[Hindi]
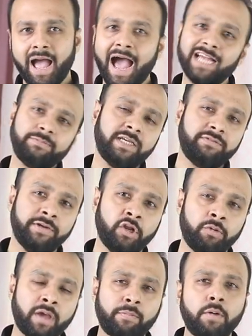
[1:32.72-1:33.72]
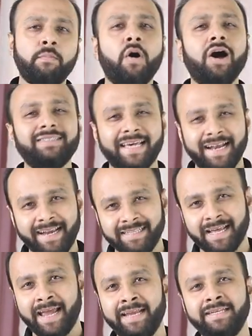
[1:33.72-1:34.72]
आज मैं इस वीडियो में आपको बहुत सारे
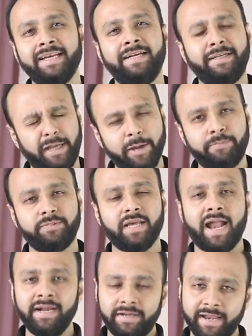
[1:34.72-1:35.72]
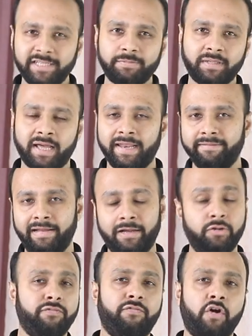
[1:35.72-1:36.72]
डिज़ाइन टिप्स एंड ट्रिक्स बताने वाला
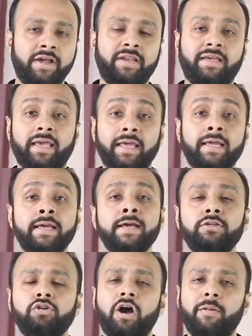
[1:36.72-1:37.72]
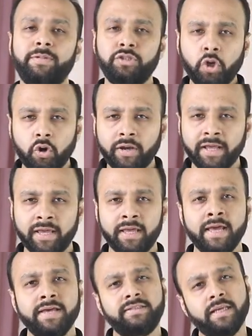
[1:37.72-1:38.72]
हूँ फॉयर के जो आप छोटे
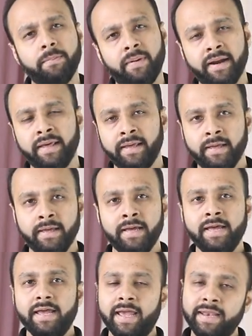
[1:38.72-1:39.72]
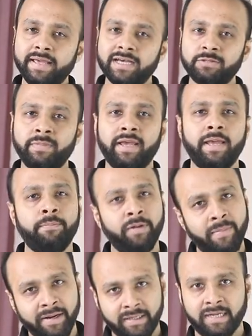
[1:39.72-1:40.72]
से बड़े एरियाज़ में
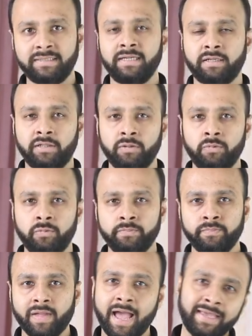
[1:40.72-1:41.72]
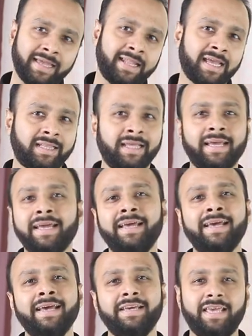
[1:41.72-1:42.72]
इम्प्लीमेंट कर सकते हो आइए देखते
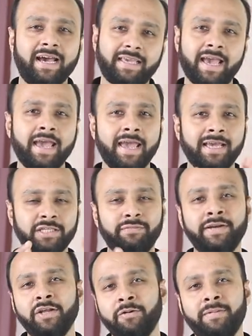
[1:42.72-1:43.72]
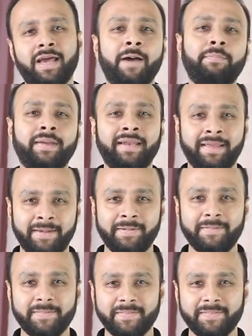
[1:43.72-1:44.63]
हैं क्या क्या है इस वीडियो में आपके लिए